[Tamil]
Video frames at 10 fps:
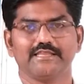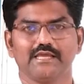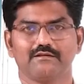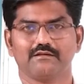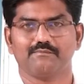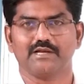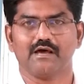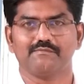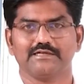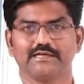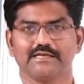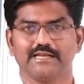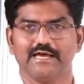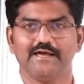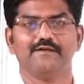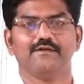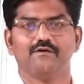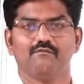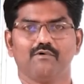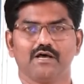என்ன செய்யணும் நம்ம லாவண்ட கணக்கில்
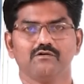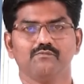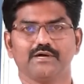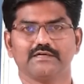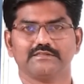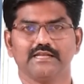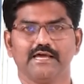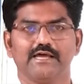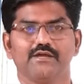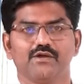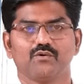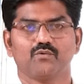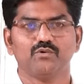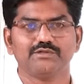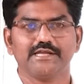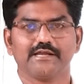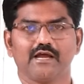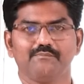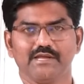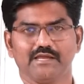வரவு பக்கத்தில் கூட்டி
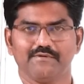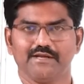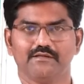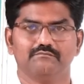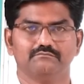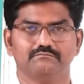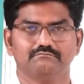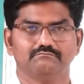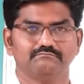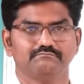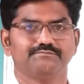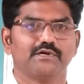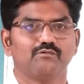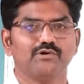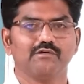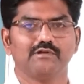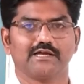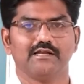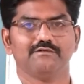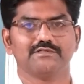காண்பிக்க வேண்டும் இப்போ கூடியுள்ள
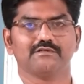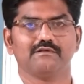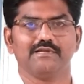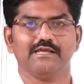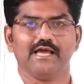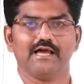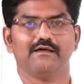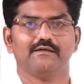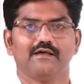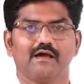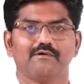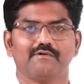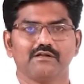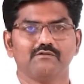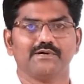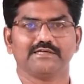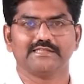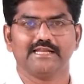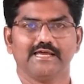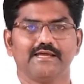கழிவுன்னு சொன்னோம் இல்லையா அப்போ வரவு
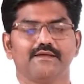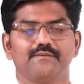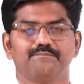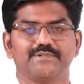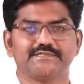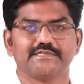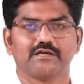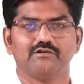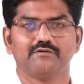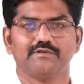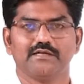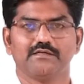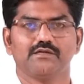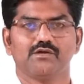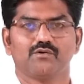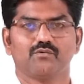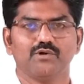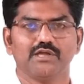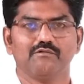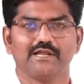பக்கத்தில் பெற்ற கழிவுடன்
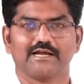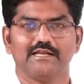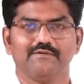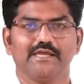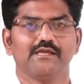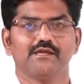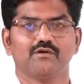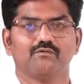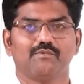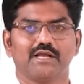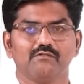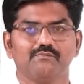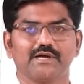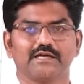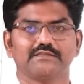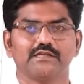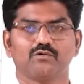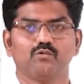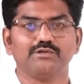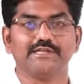கூடியுள்ள கழிவை வரவு பக்கத்தில்
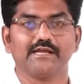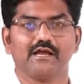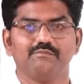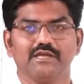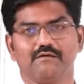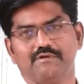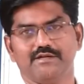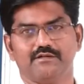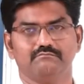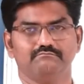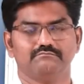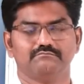கூட்டி காண்பிக்க வேண்டும்